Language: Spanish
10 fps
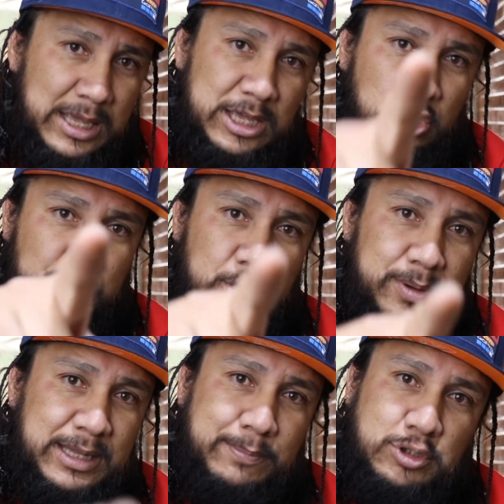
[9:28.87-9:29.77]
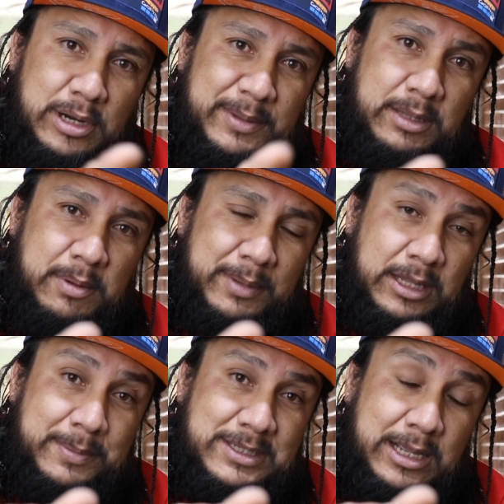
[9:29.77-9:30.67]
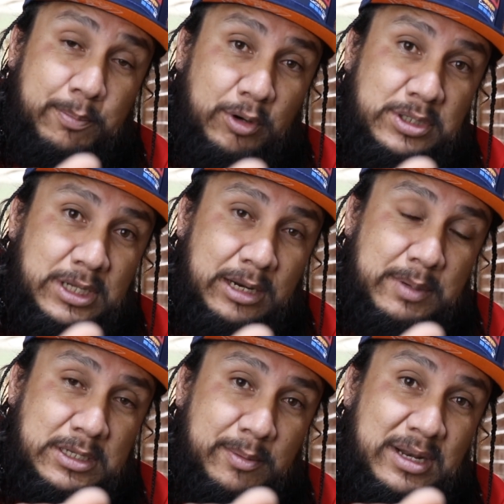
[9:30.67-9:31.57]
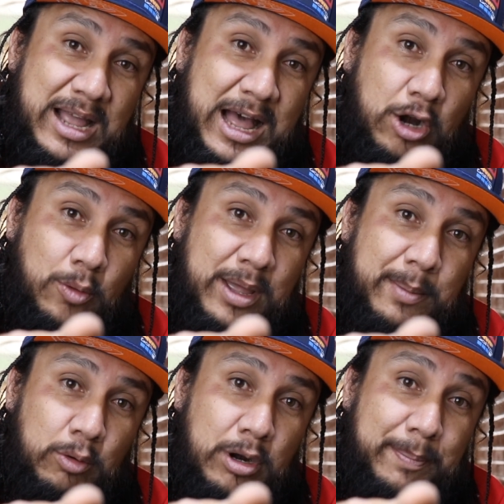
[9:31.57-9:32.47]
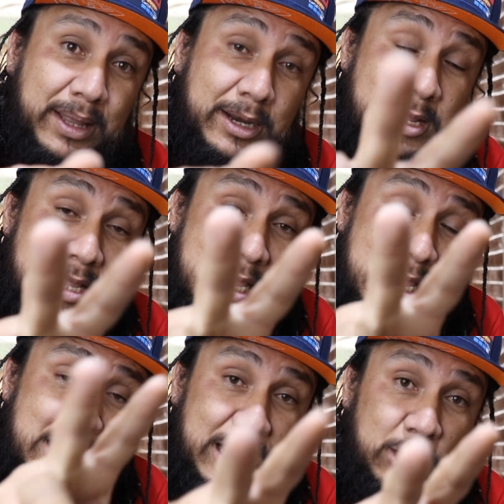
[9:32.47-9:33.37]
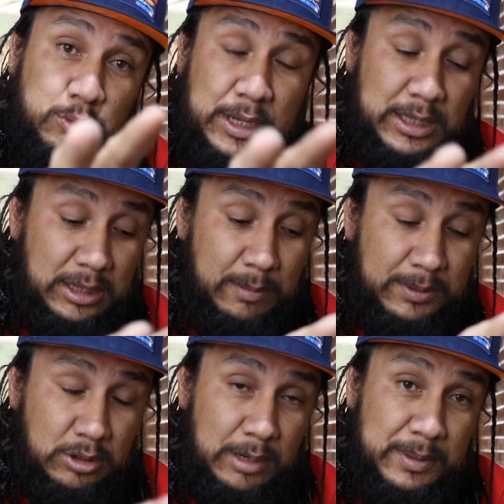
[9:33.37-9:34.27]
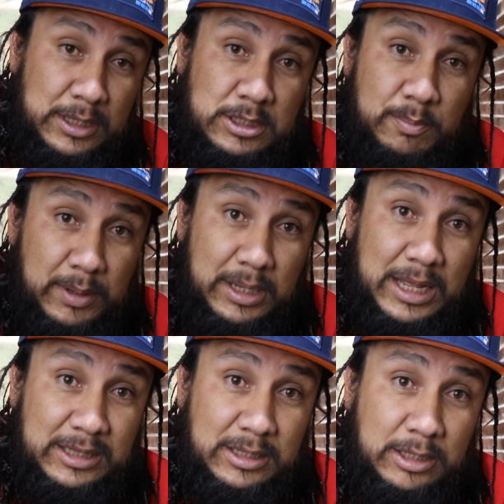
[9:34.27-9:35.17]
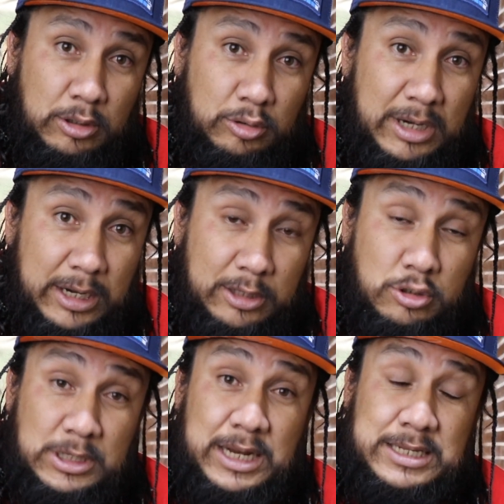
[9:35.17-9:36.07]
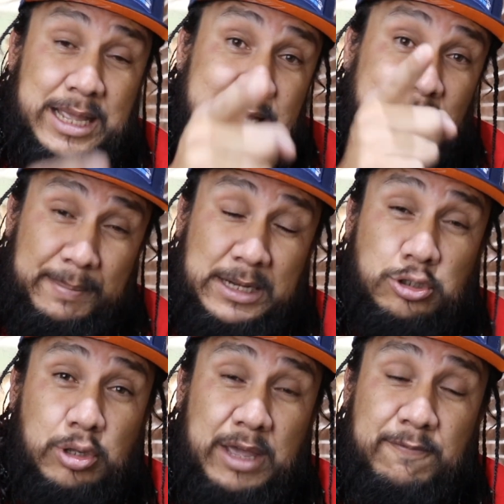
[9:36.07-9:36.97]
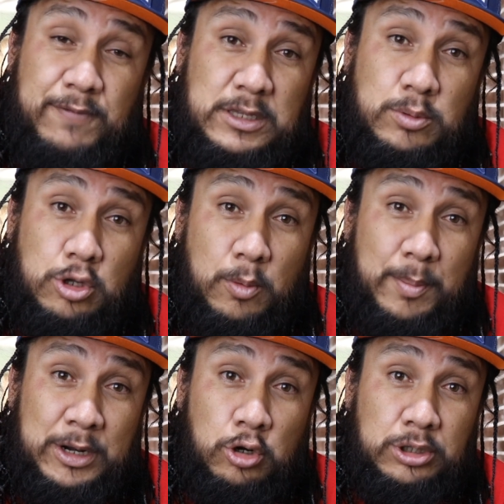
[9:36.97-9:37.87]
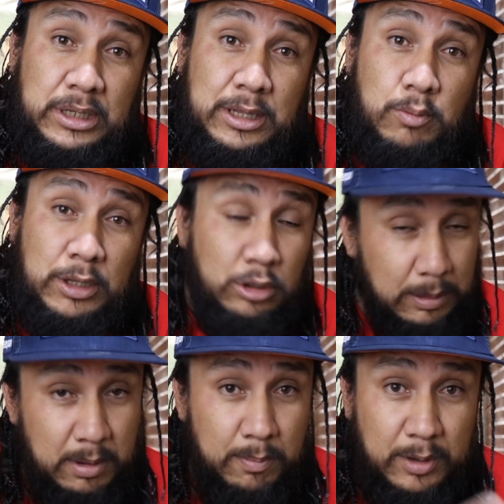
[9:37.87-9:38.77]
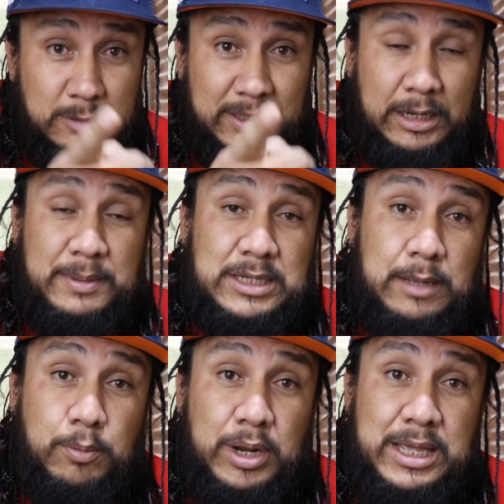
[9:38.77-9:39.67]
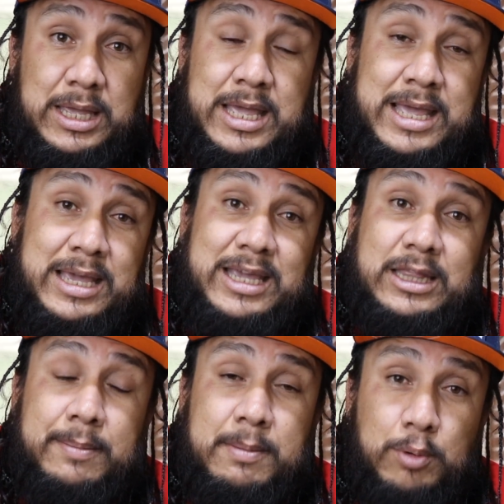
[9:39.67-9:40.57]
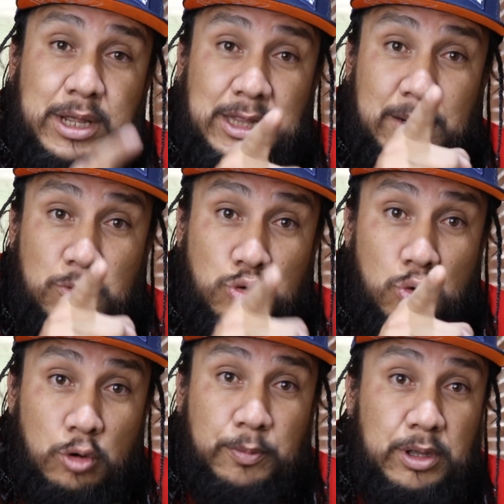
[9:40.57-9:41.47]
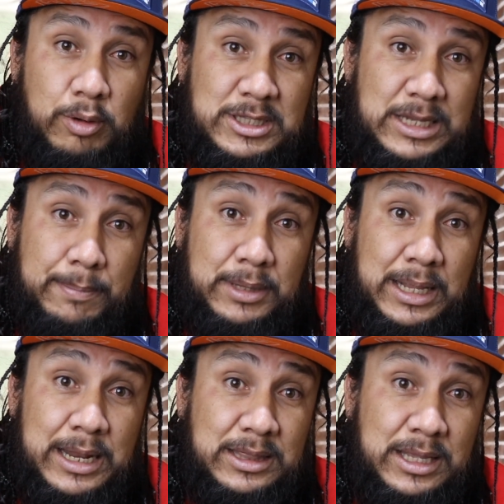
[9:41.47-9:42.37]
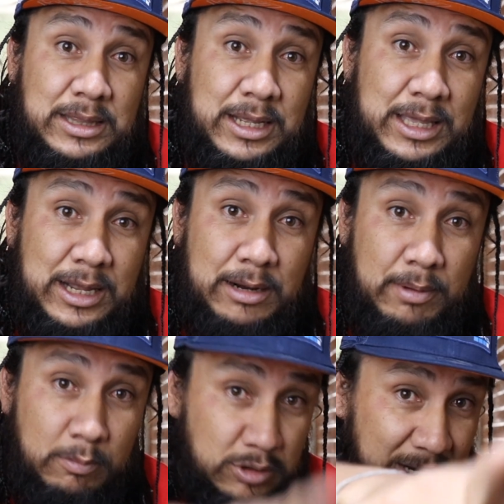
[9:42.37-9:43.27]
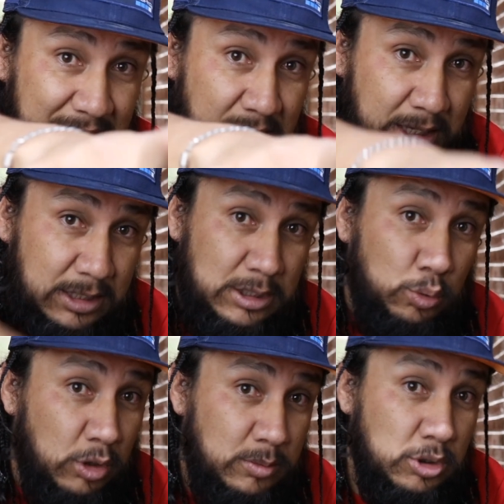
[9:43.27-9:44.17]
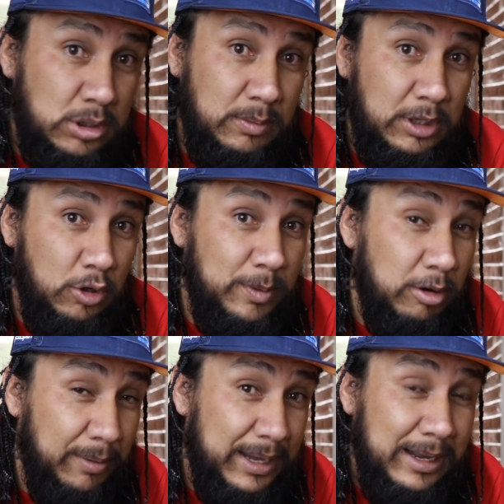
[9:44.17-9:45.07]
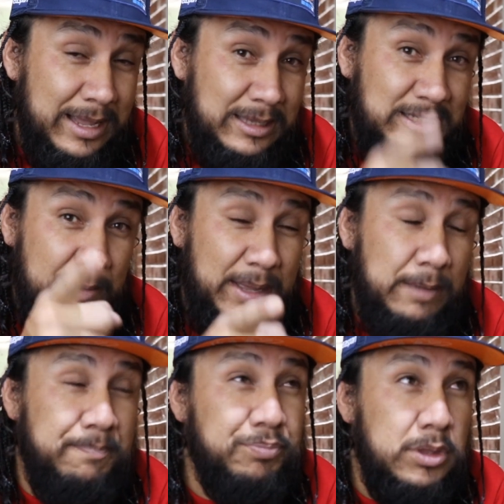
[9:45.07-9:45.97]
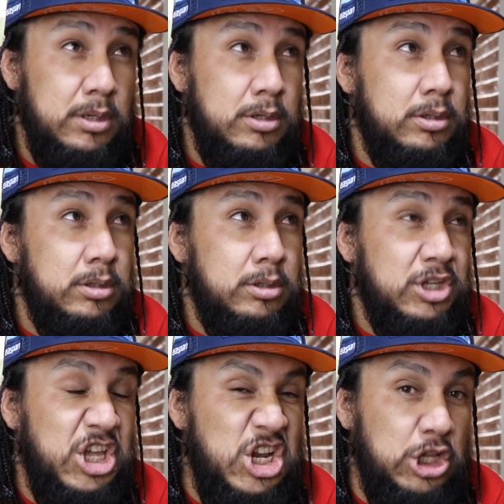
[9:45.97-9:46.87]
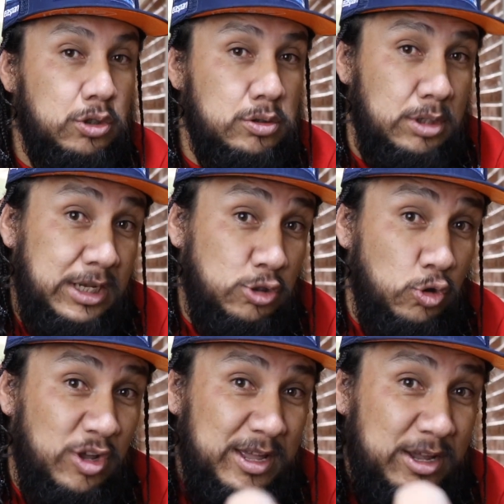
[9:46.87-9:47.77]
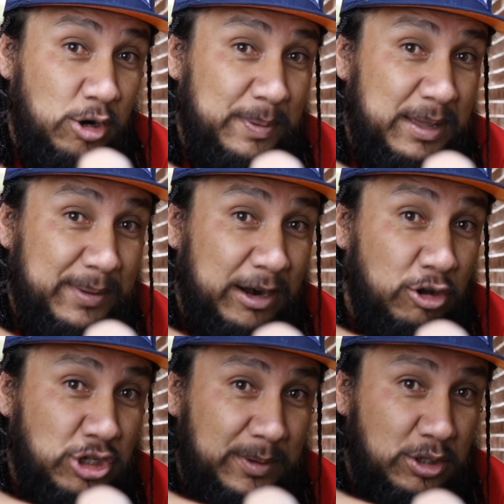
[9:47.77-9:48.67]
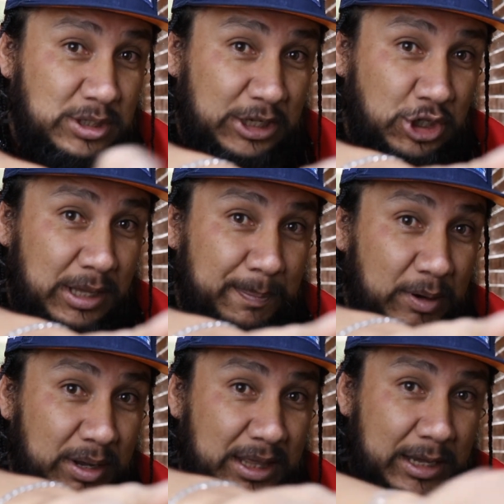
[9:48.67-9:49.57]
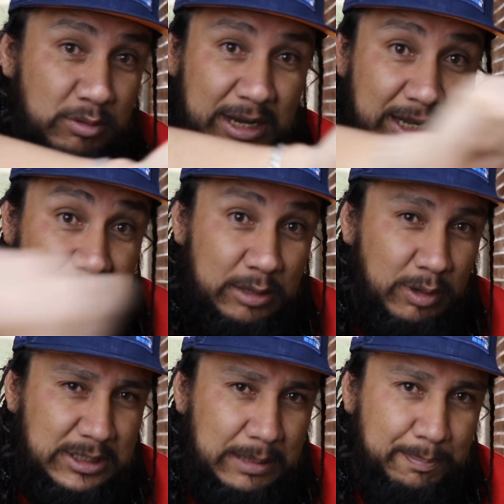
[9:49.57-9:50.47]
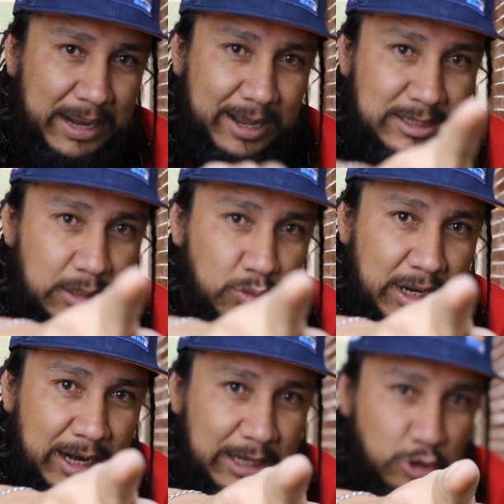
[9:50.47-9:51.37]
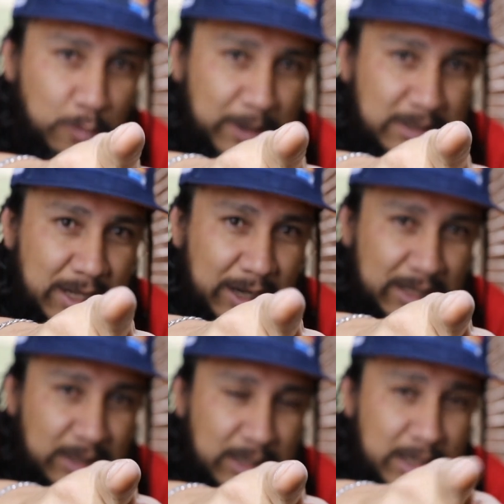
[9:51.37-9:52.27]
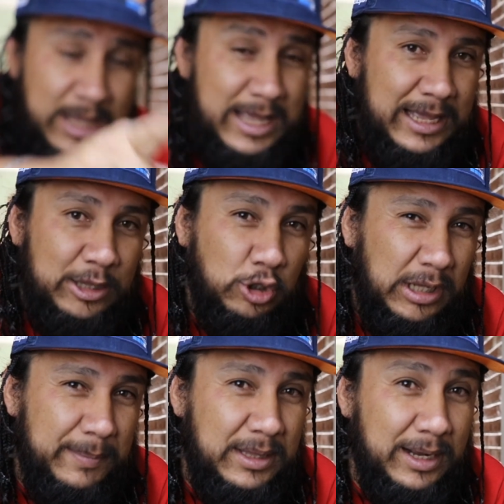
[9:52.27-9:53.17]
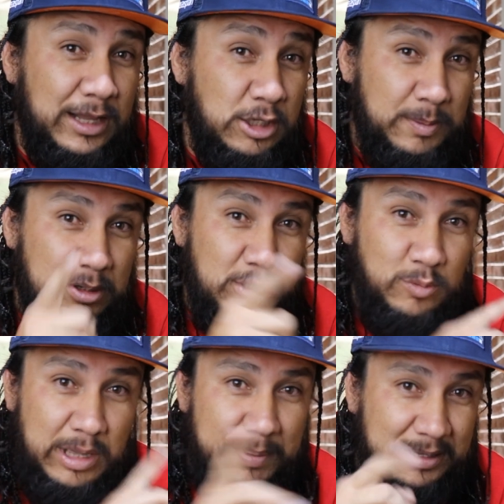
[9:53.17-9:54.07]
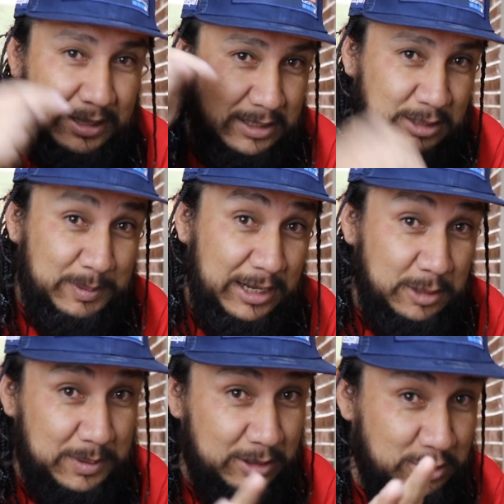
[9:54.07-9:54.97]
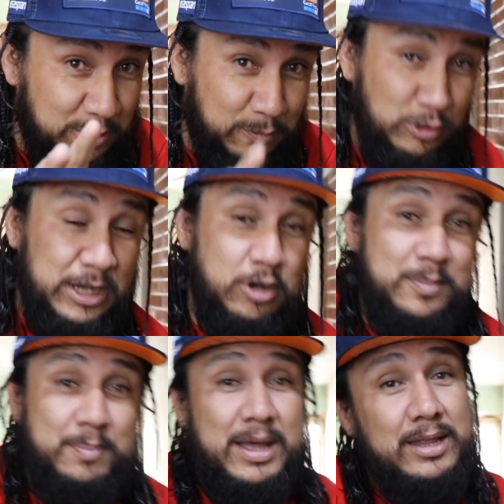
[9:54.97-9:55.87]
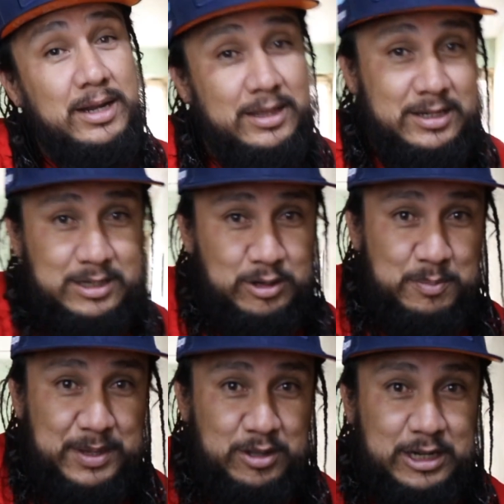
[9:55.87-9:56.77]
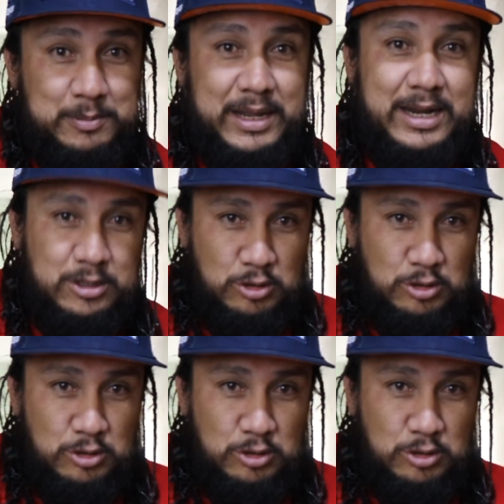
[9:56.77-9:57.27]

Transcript: Y conmigo, banda, pues solamente me manda mensaje por Instagram, ya saben, arroba de Manuel Padre y ahí los voy a atender personalmente siempre atendiendo todas las redes sociales. También estoy en Facebook como Manolo34, también puedes mandar mensaje por ahí. Y también por ahí tenemos un grupo de WhatsApp de la tienda que grabamos de Renting. Si tú no has visto ese video, velo a ver. Se llama Quinitos. Es uno de ropa para los chavitos que chida, pero ahí dejé un enlace de WhatsApp para que se unan a las compras de Rintin totalmente gratis, pero eso es muy aparte de estas playeras para que nos confundan. Lo padre, ¿qué pasa con el pedido de las playeras?